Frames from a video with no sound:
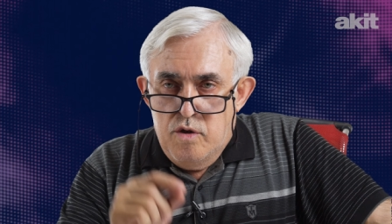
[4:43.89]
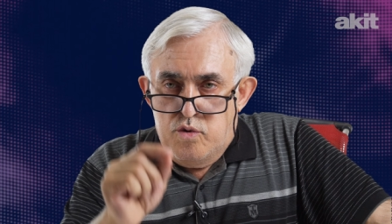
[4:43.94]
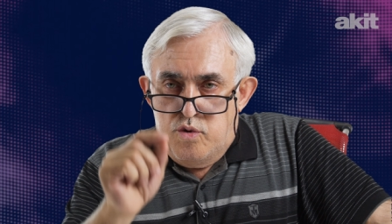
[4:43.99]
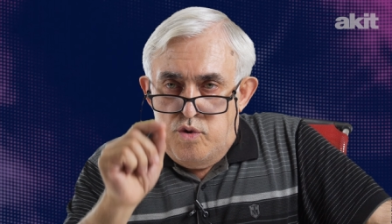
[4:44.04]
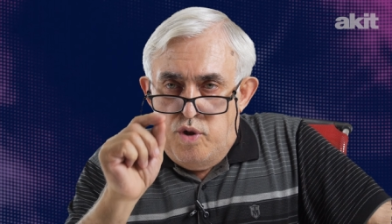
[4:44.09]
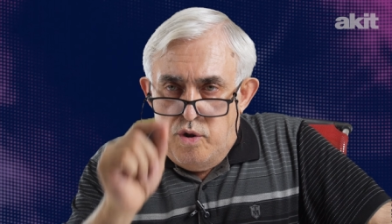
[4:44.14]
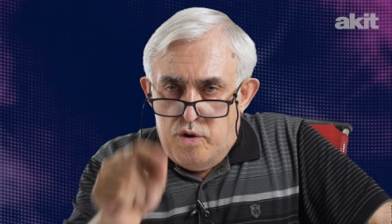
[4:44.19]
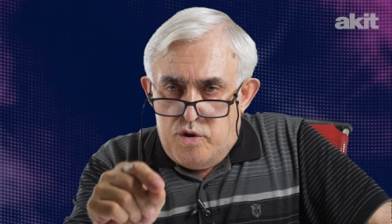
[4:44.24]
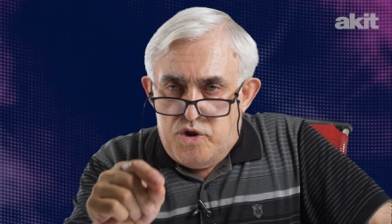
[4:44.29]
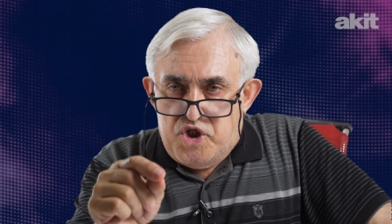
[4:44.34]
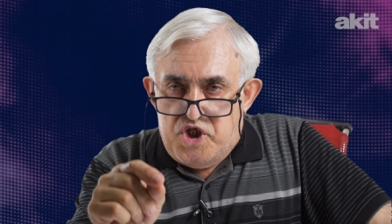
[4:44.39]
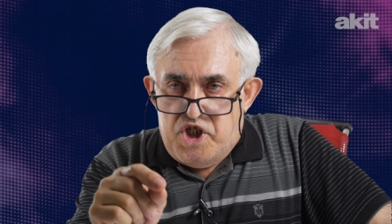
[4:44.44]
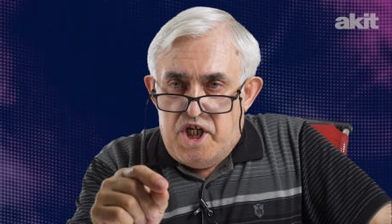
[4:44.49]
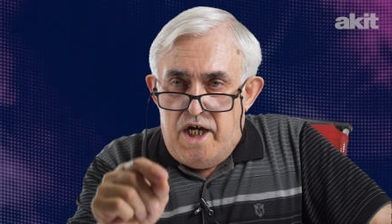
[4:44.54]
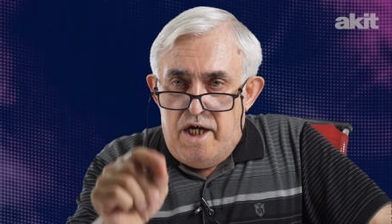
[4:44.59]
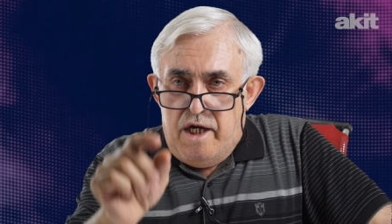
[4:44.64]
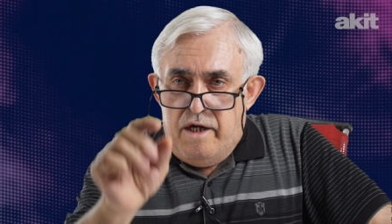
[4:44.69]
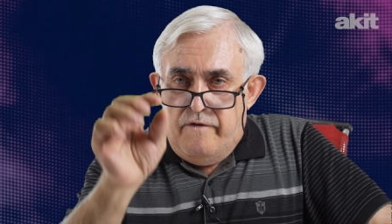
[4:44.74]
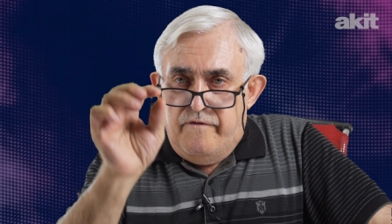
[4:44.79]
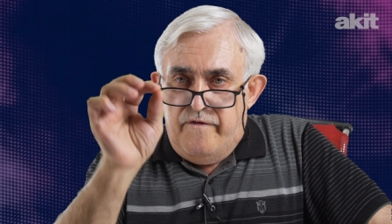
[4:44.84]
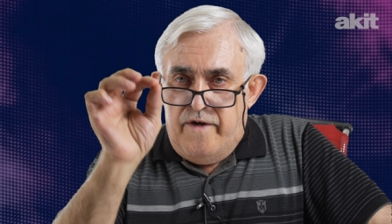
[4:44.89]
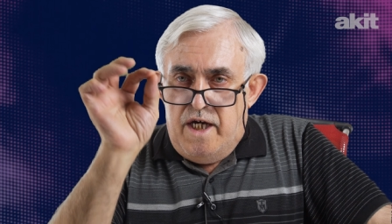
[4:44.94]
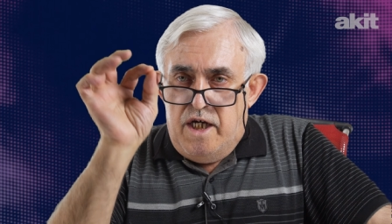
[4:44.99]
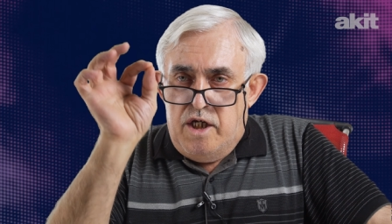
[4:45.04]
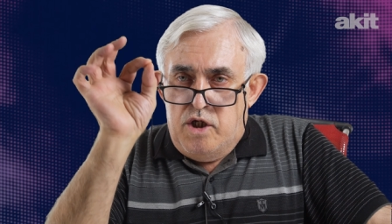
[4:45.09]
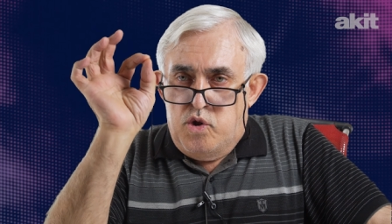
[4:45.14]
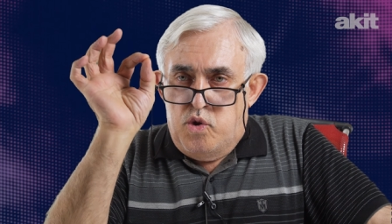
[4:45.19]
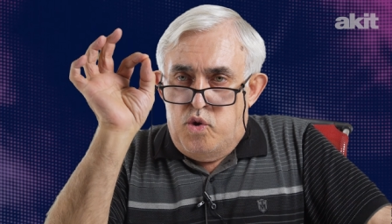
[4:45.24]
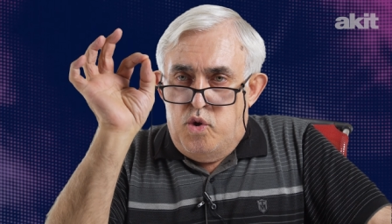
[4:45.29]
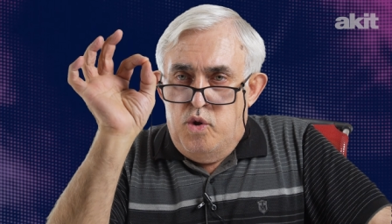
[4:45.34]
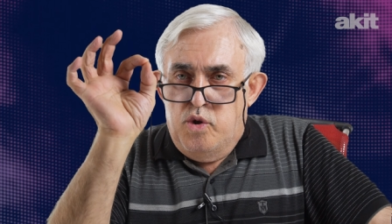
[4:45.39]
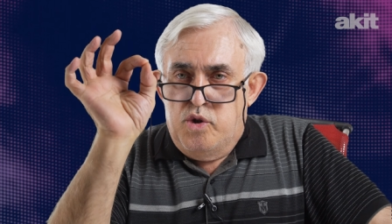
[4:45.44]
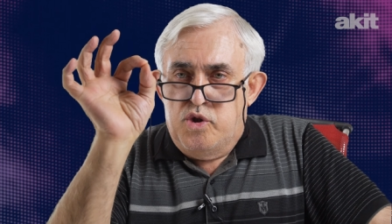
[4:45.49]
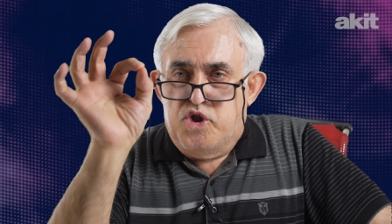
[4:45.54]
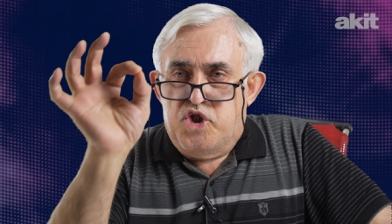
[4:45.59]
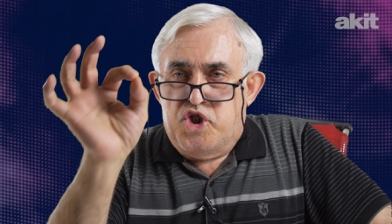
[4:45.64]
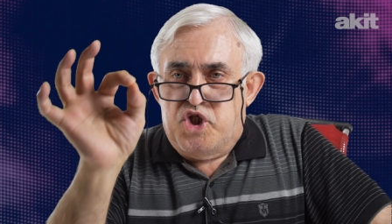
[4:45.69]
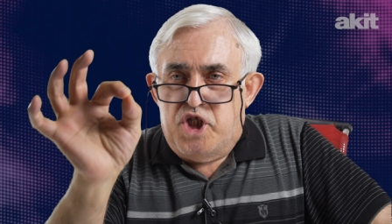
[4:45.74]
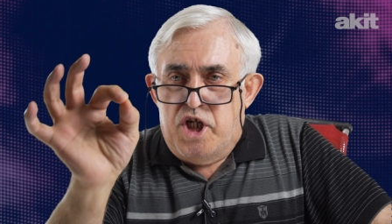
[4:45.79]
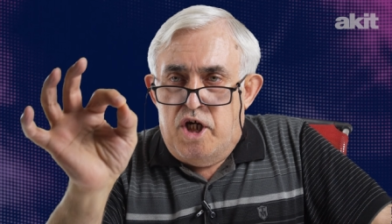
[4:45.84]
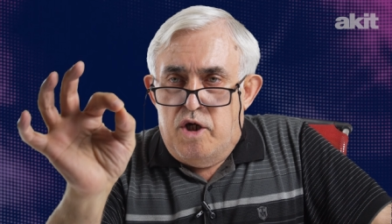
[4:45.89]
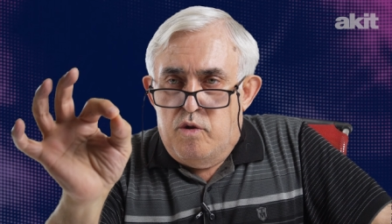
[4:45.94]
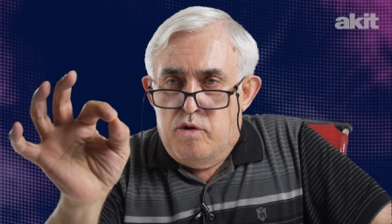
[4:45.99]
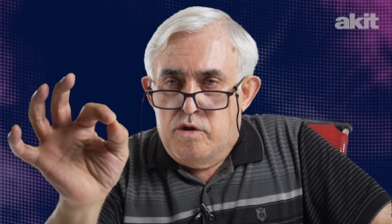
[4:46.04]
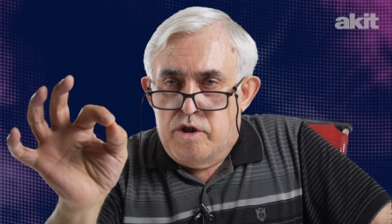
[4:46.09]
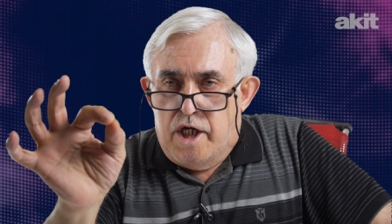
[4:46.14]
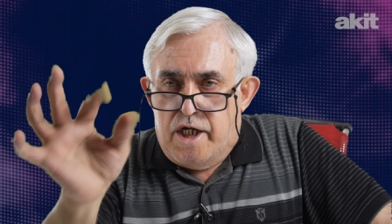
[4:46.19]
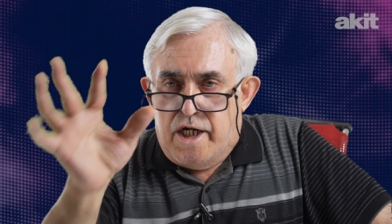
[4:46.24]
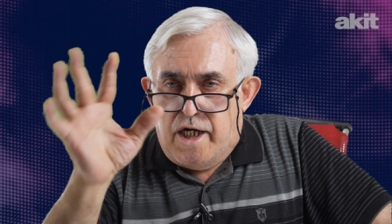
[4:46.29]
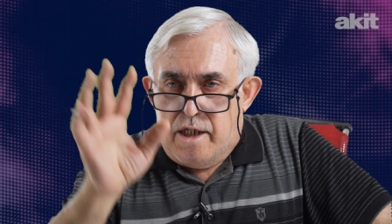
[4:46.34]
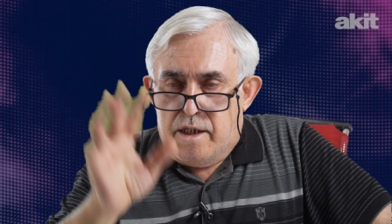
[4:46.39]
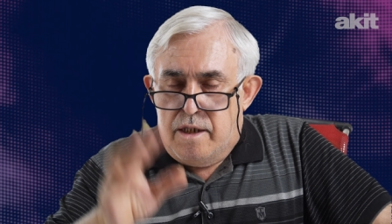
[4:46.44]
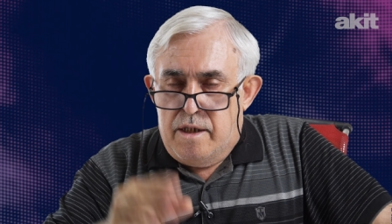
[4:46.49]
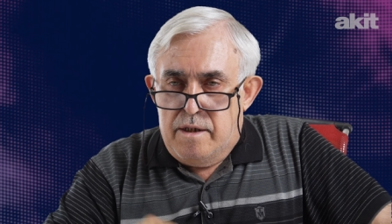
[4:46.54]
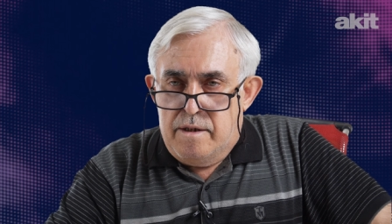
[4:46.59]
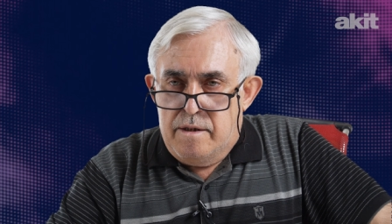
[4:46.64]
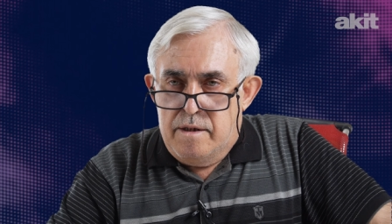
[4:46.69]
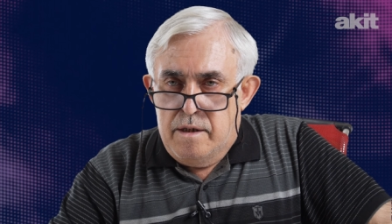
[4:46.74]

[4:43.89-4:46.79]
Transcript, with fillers: Türkçe ve Kürtçe olarak.